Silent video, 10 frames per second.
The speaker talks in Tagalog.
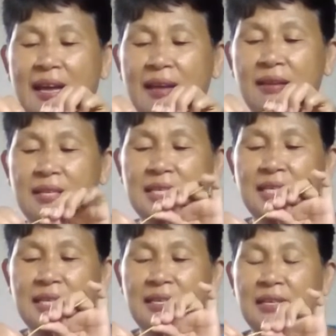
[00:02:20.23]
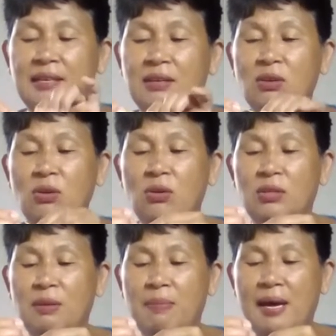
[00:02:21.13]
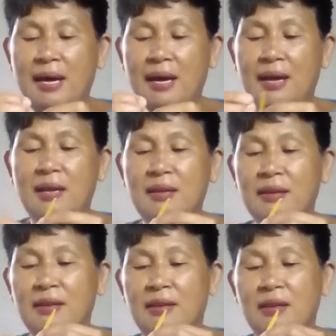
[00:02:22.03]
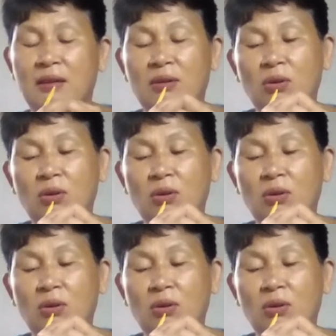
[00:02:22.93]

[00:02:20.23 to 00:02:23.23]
Oh, di ba? Oh, ayan eh, o.